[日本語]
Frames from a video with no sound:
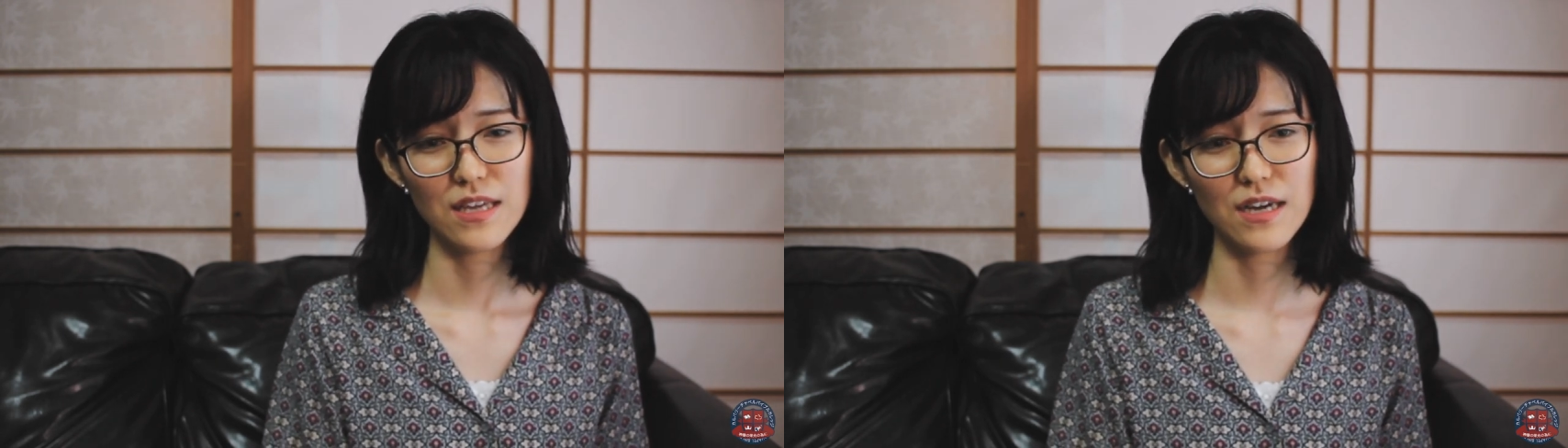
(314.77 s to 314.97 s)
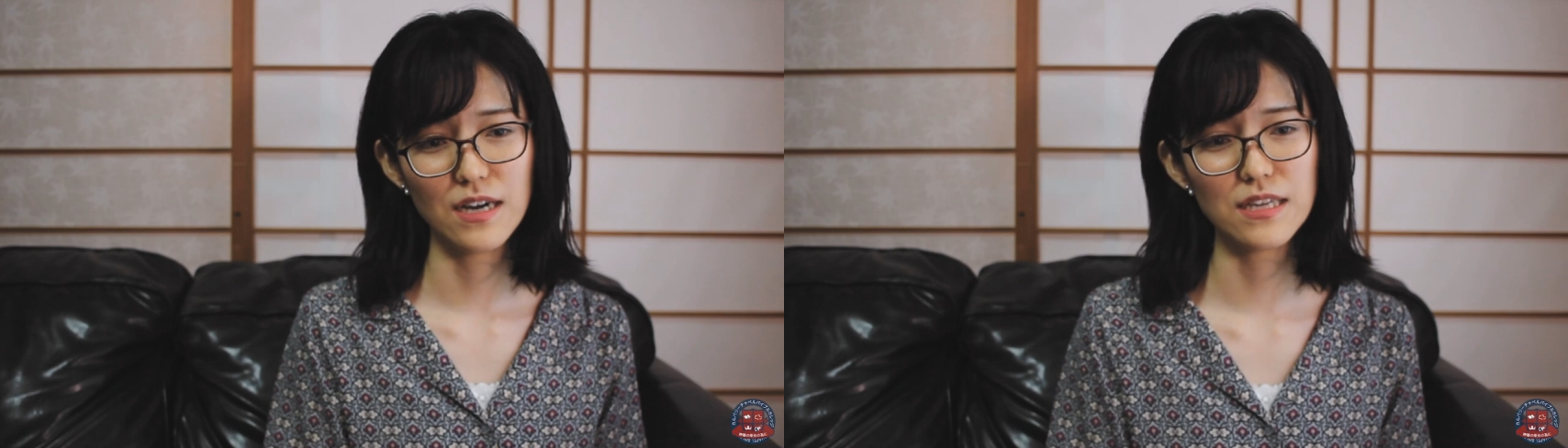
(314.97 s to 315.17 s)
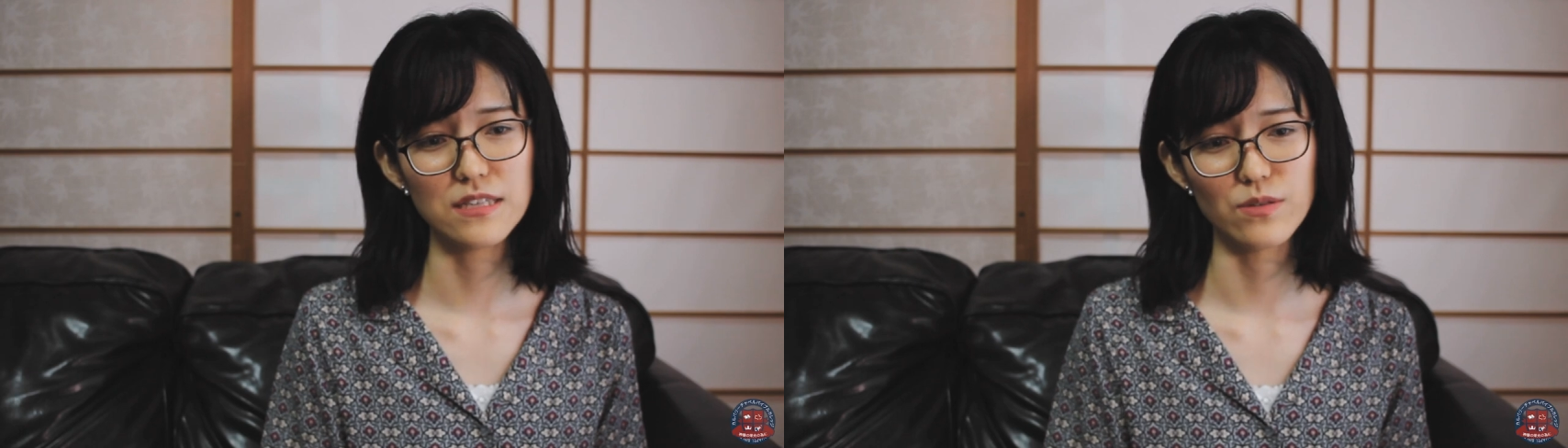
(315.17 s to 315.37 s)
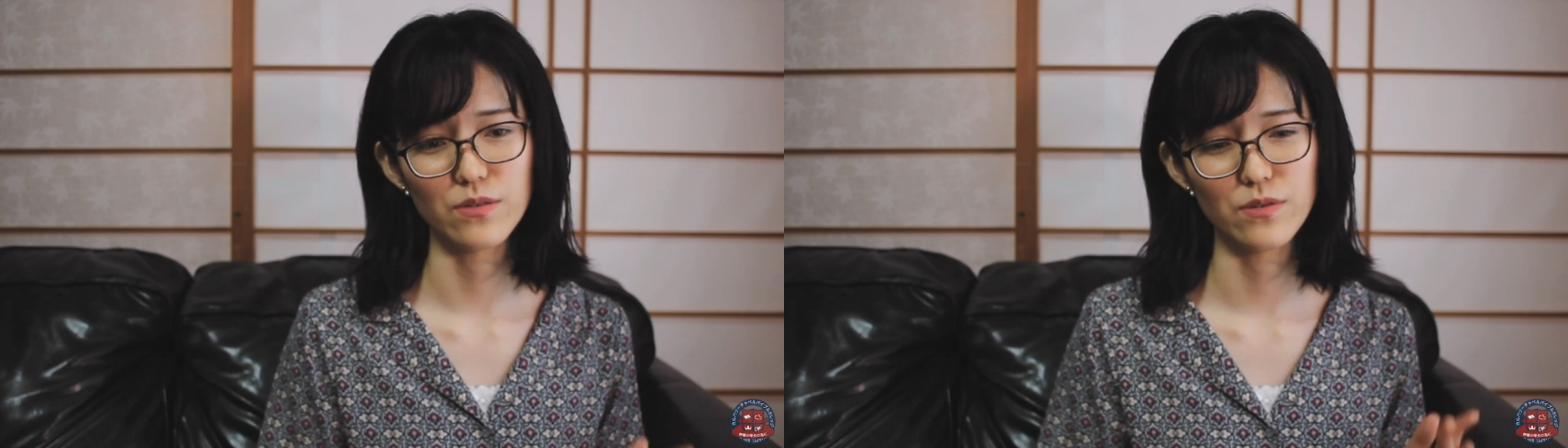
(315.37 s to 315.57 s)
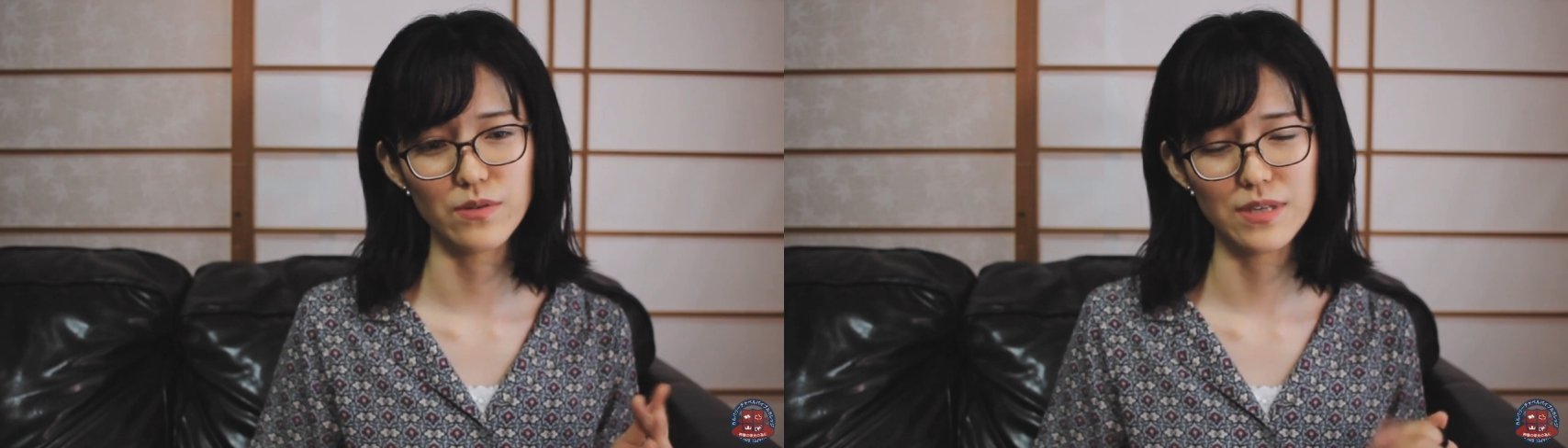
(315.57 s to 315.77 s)
やはりそ
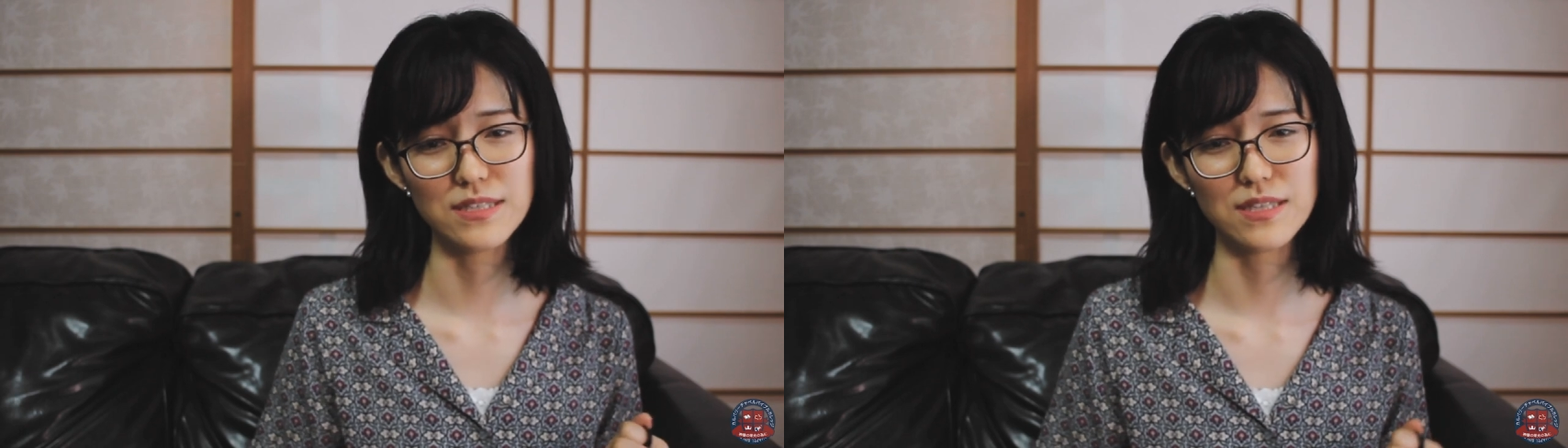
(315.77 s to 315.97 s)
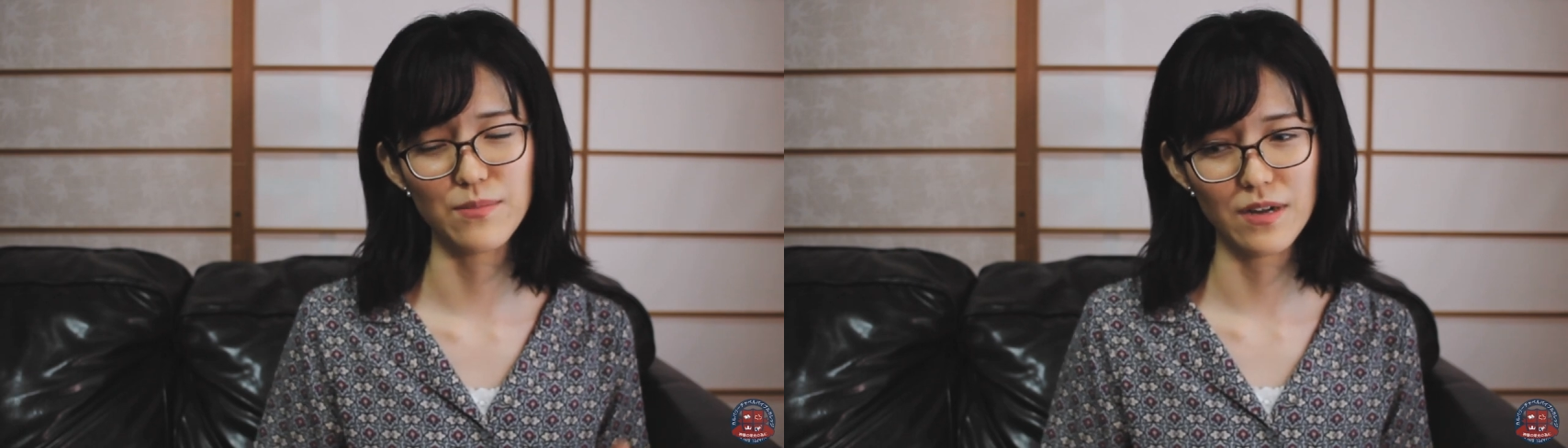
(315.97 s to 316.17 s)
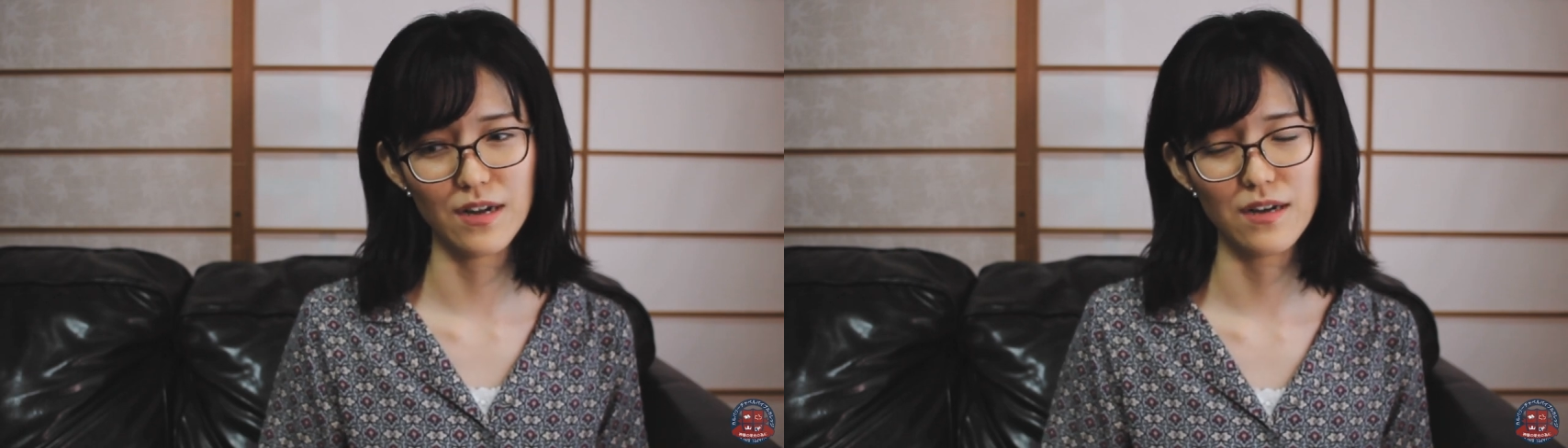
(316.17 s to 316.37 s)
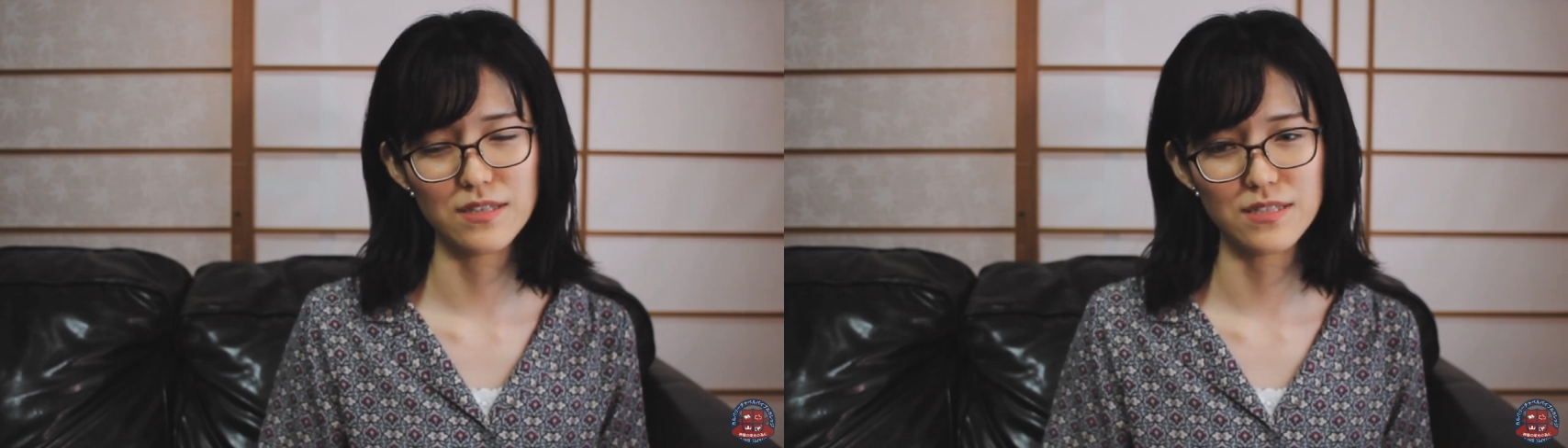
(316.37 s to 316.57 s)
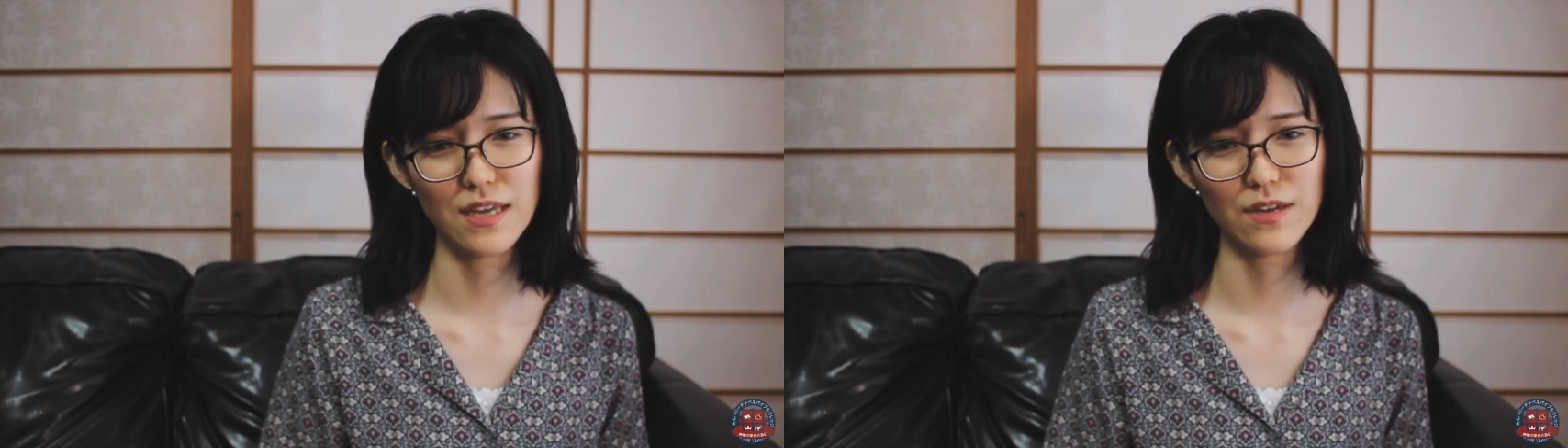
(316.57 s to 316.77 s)
のイエス様が
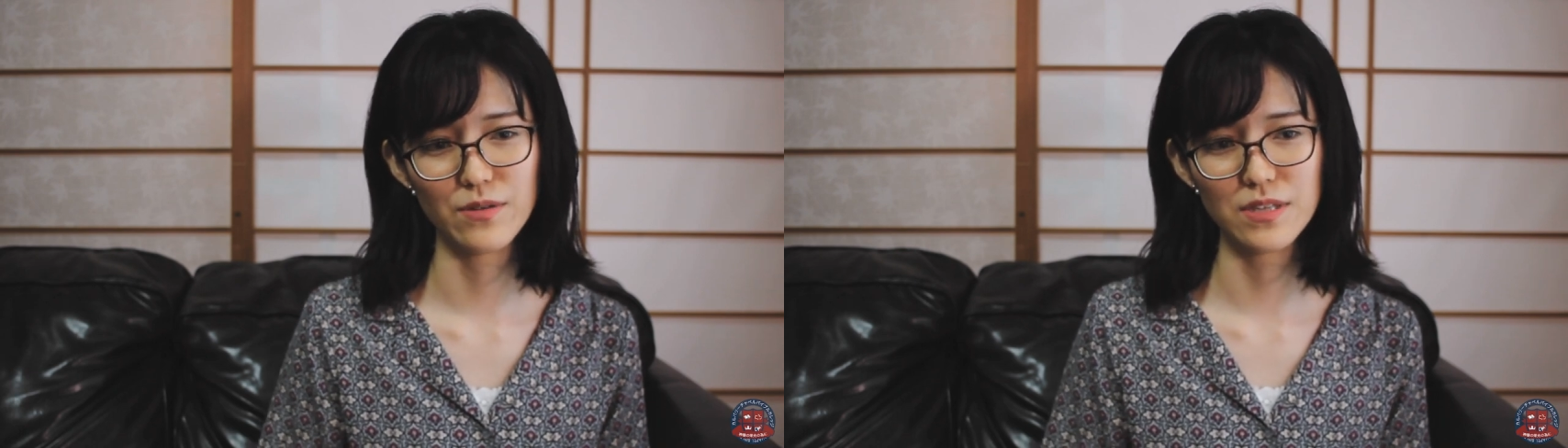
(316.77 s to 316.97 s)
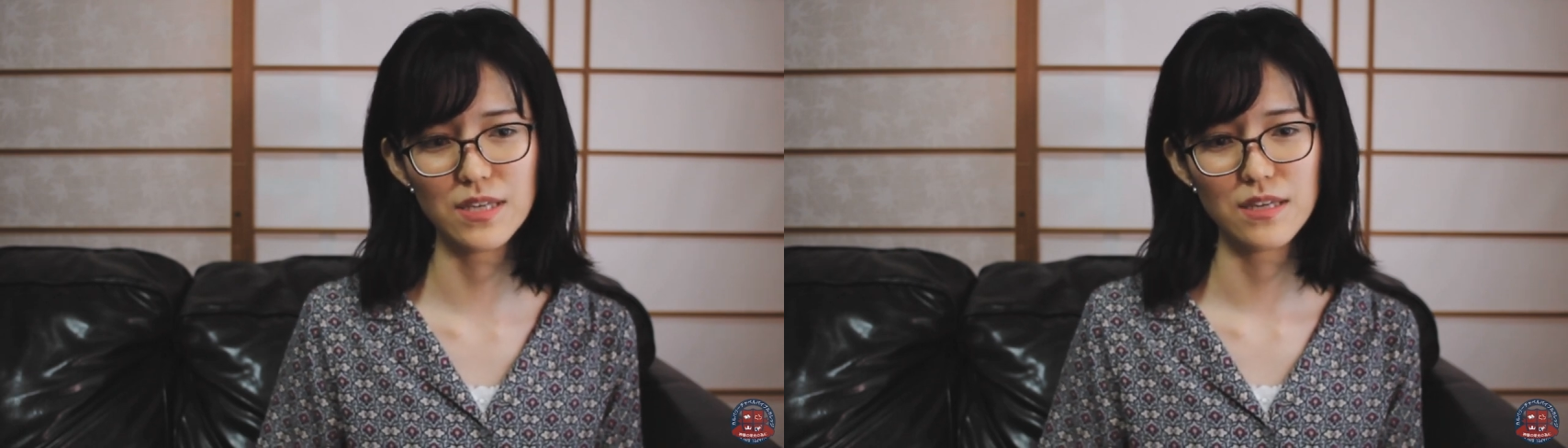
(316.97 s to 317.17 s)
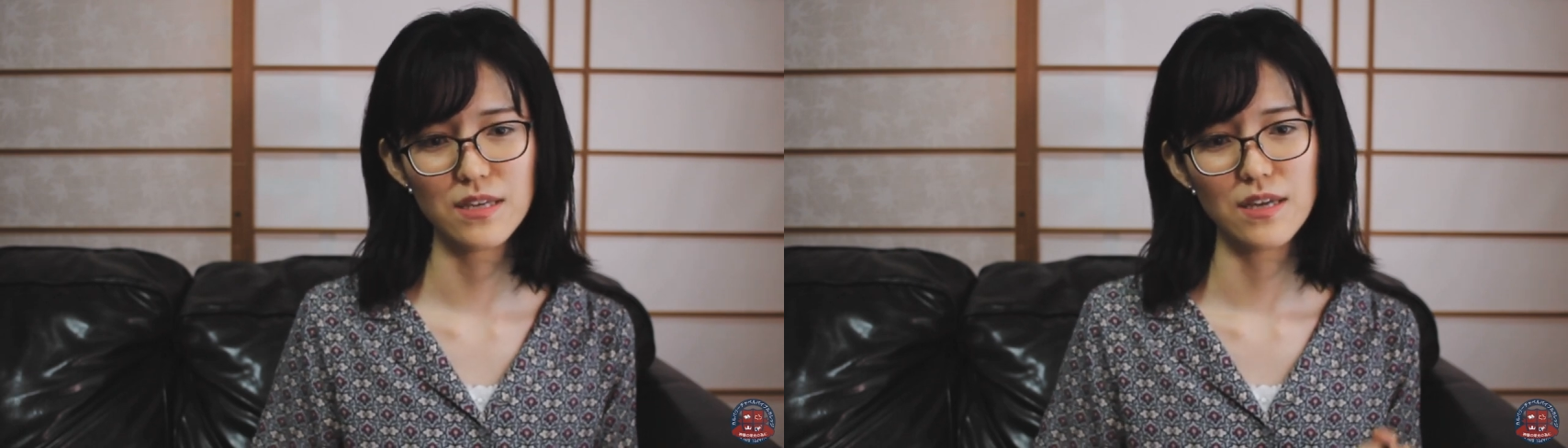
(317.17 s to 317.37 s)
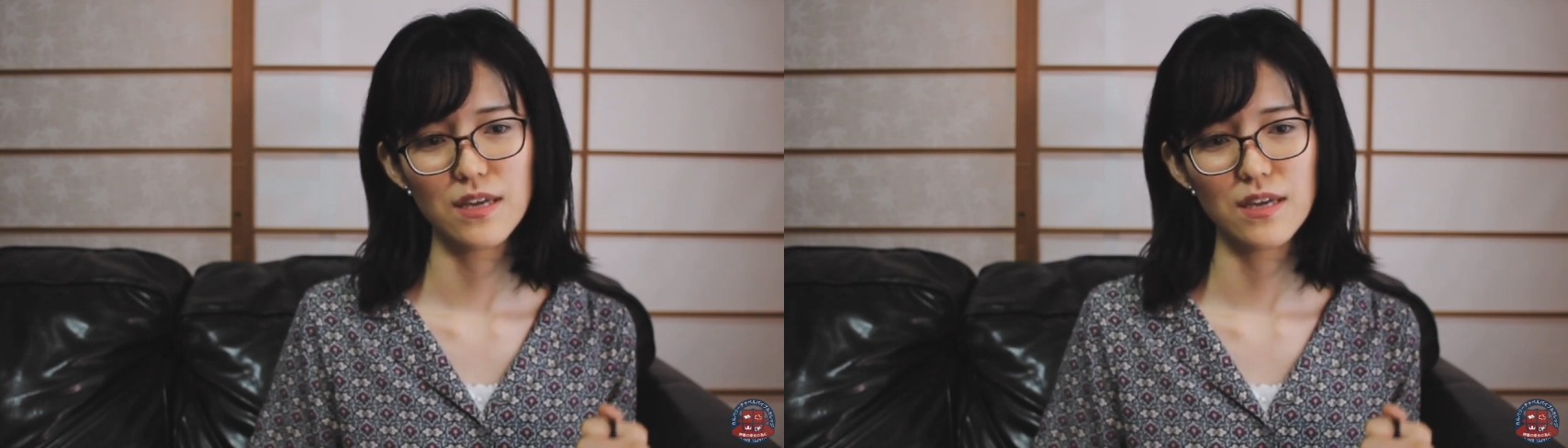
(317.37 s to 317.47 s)
最後に